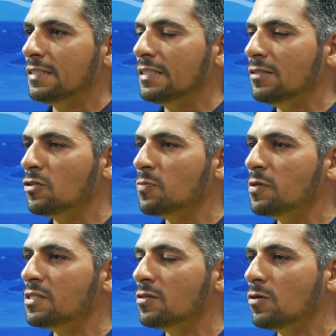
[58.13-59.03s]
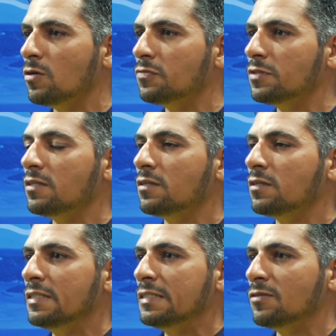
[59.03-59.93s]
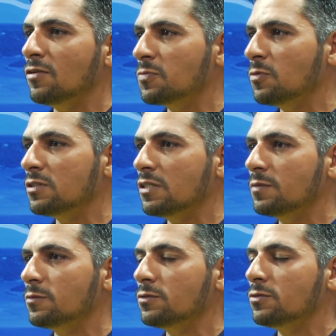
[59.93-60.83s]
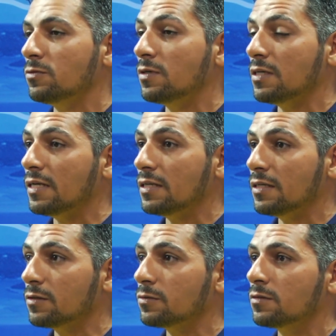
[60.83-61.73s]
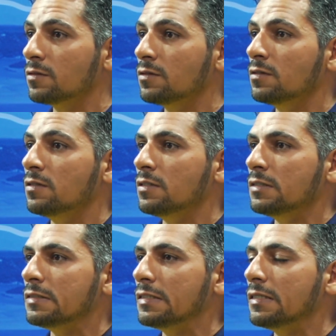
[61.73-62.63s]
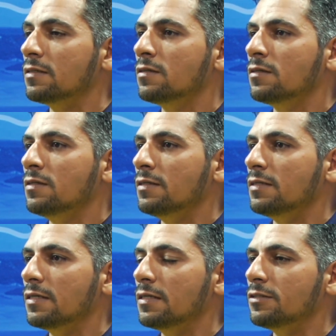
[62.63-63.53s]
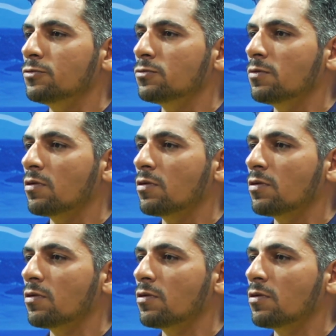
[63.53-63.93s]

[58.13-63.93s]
Em 2019, né, nós montamos um grande elenco, né? É, junto com a